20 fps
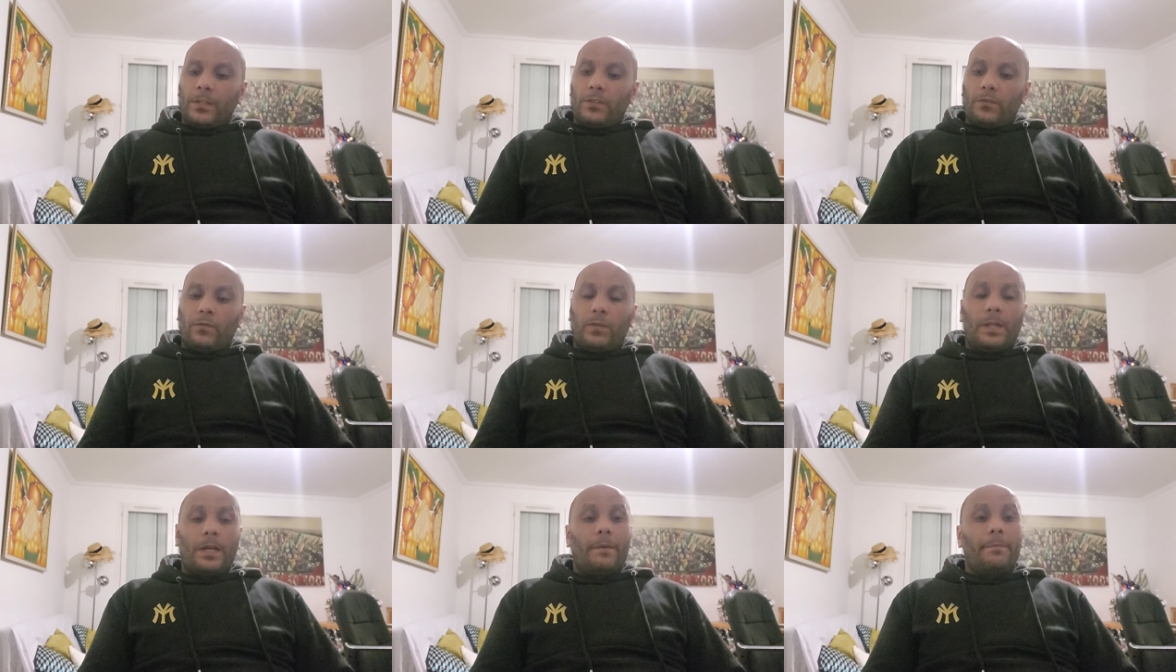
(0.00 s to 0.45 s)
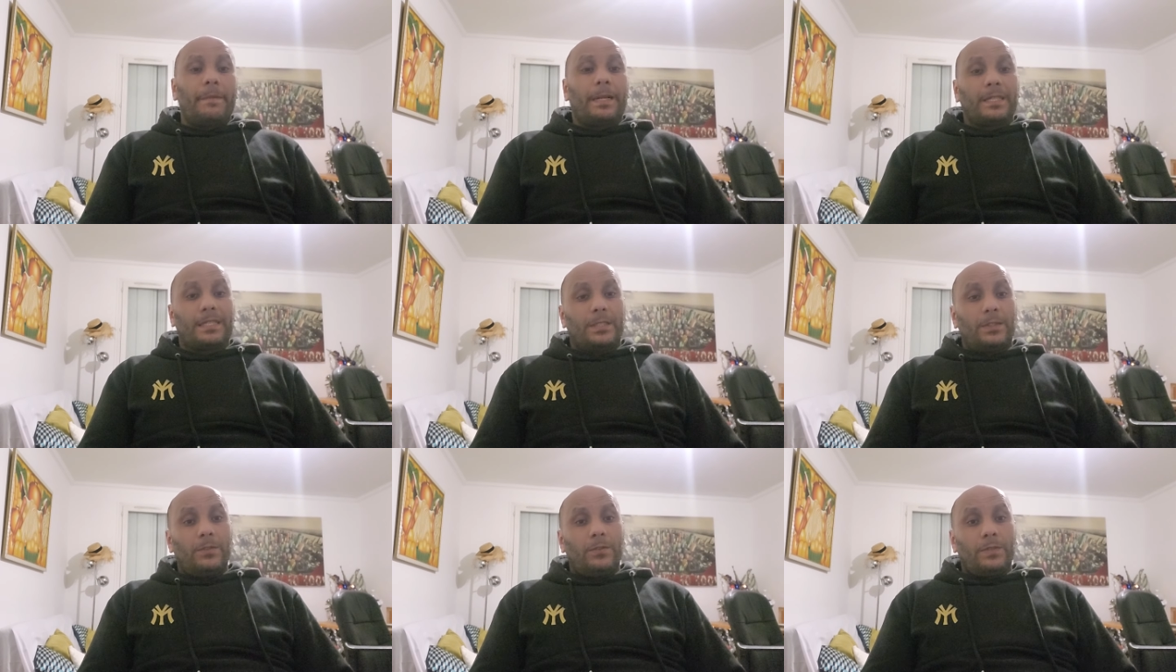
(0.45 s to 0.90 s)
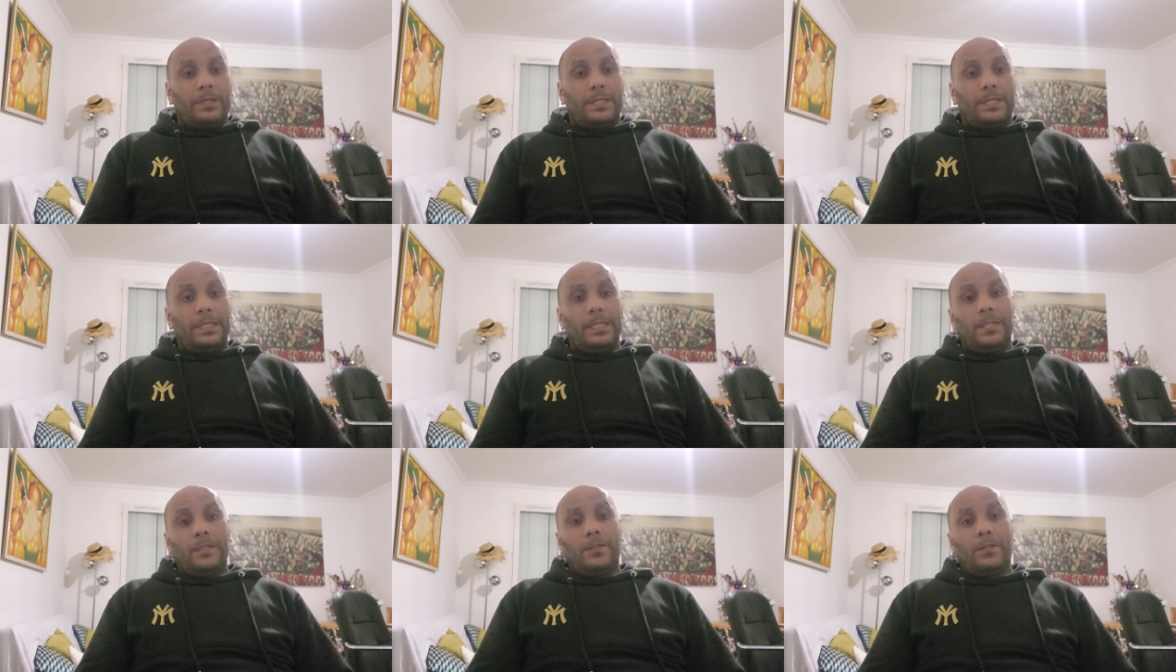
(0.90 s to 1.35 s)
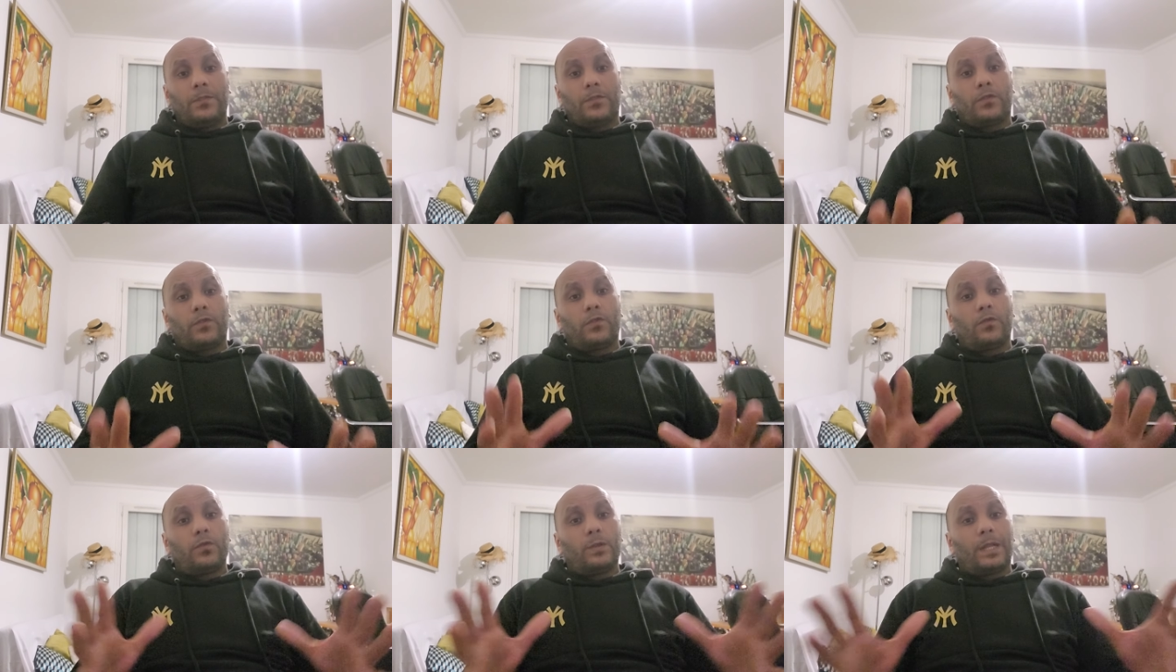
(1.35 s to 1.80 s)
Je voulais remercier aussi
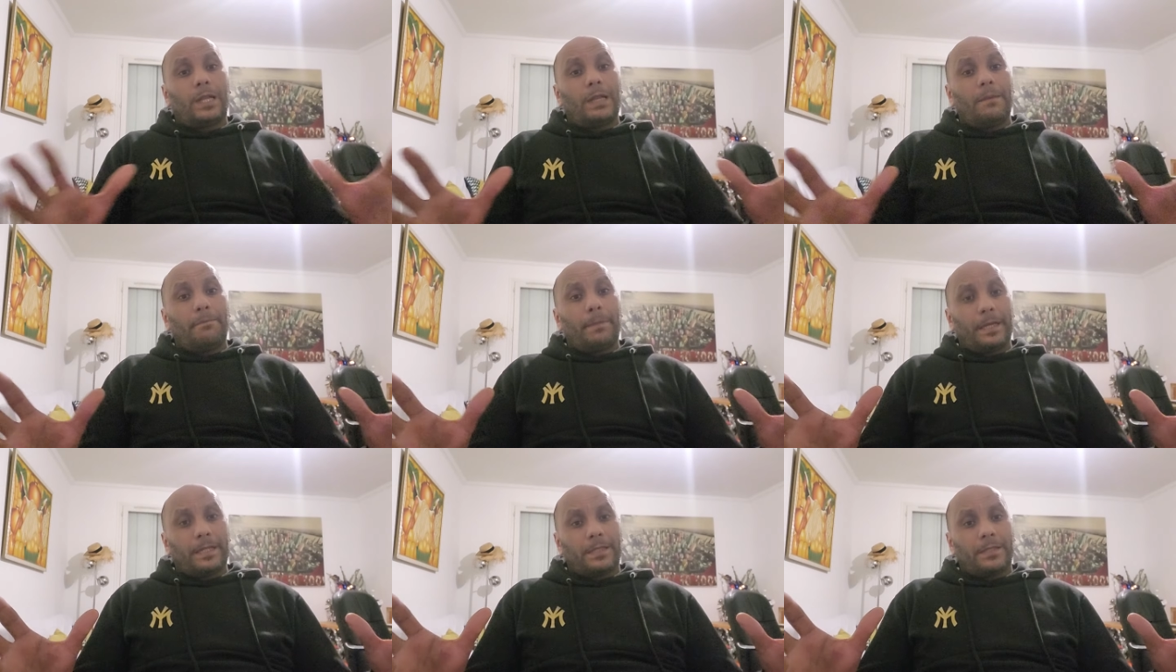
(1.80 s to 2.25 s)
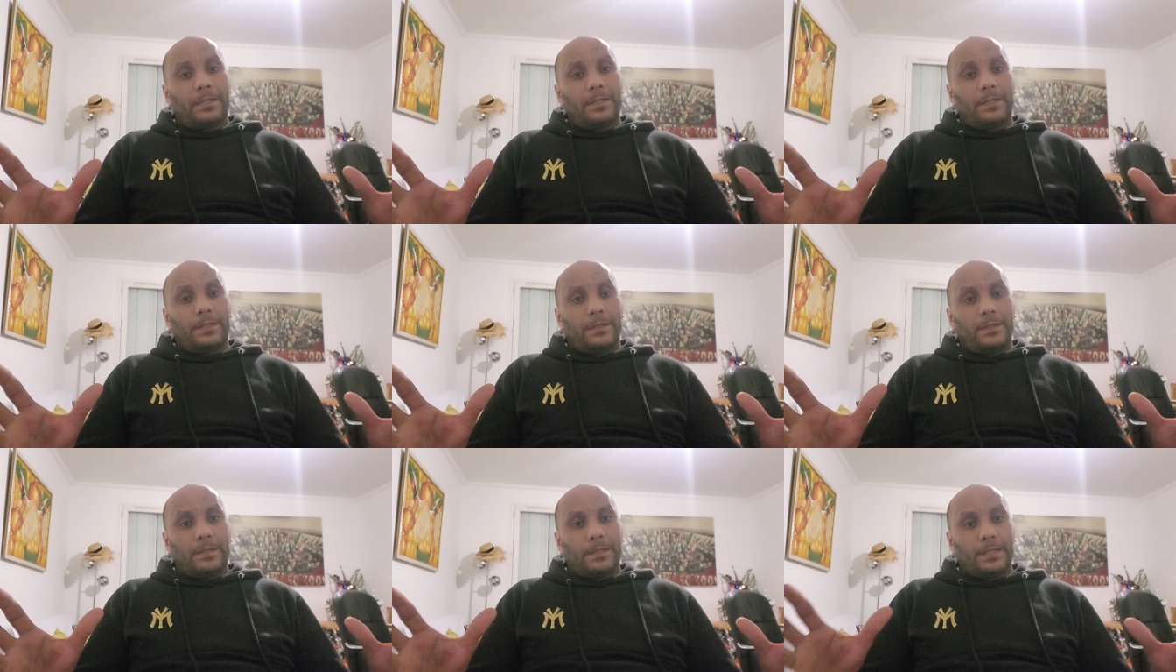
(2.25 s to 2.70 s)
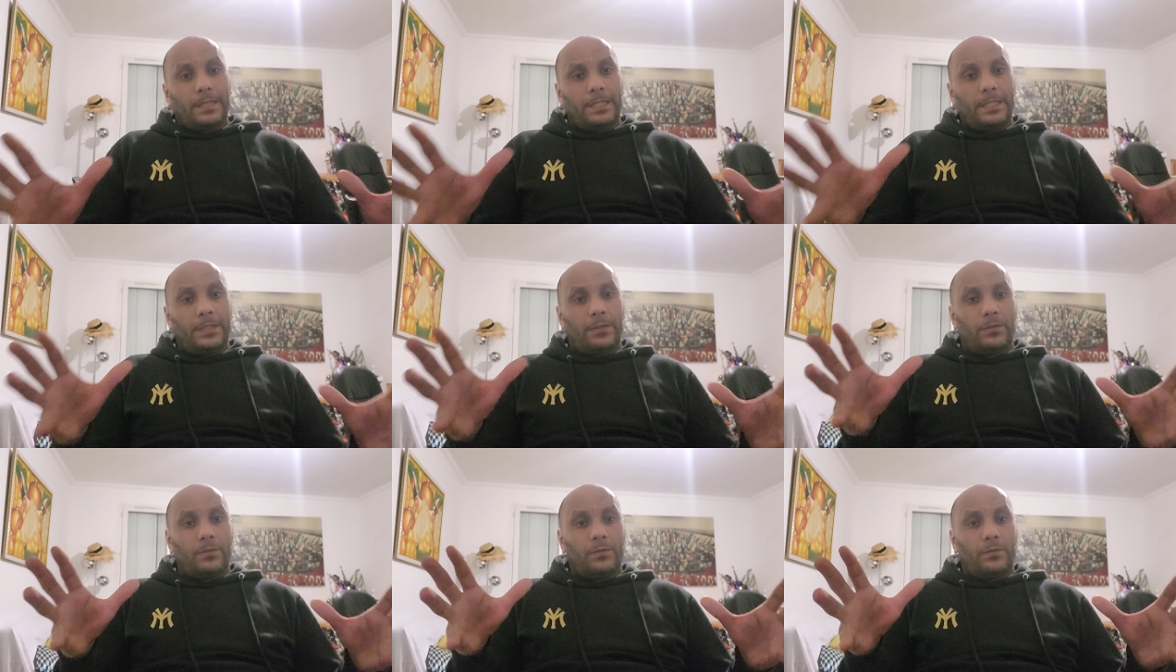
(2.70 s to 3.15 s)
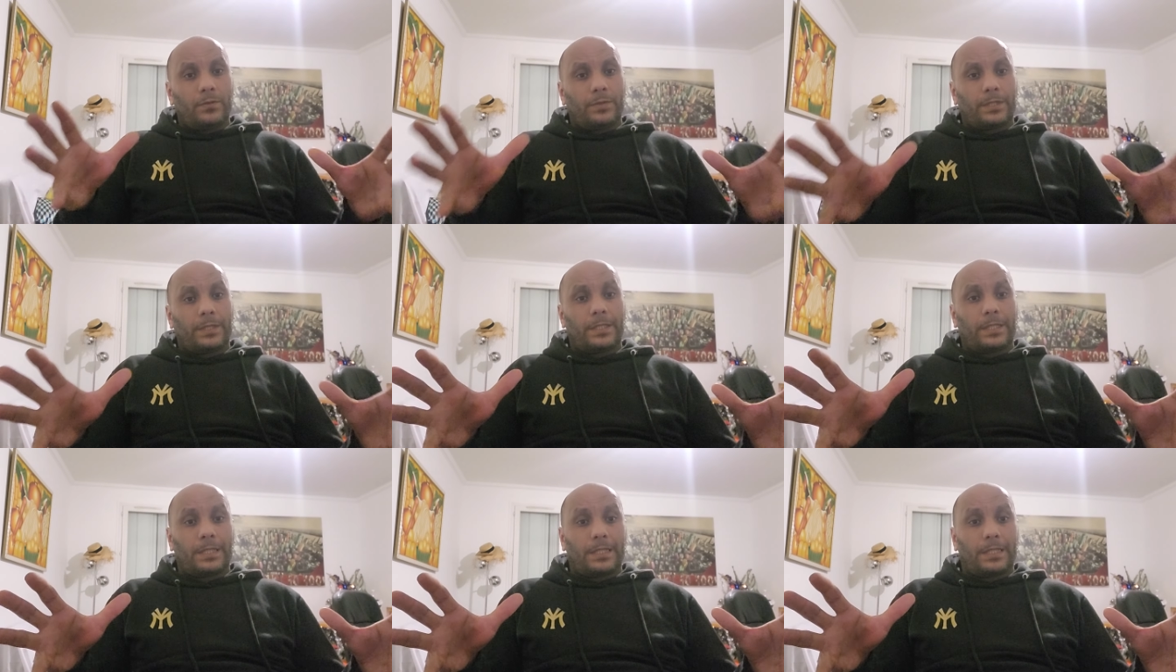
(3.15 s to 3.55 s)
toutes les personnes qui ont